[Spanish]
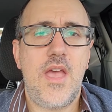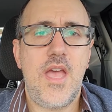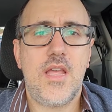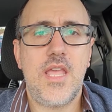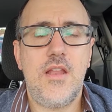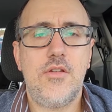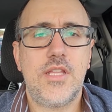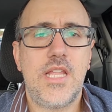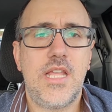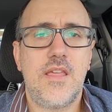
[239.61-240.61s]
ah, ¿qué es lo
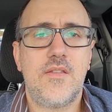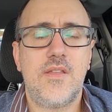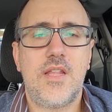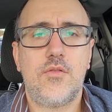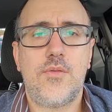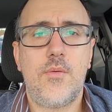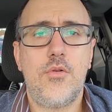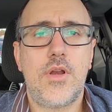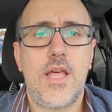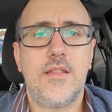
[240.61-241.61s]
que tienen que decir a su
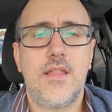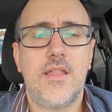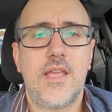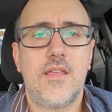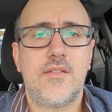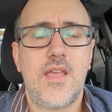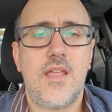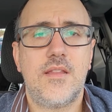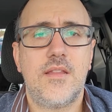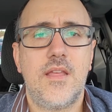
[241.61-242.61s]
favor antes de que
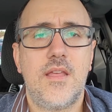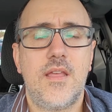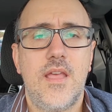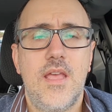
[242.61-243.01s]
sean eh,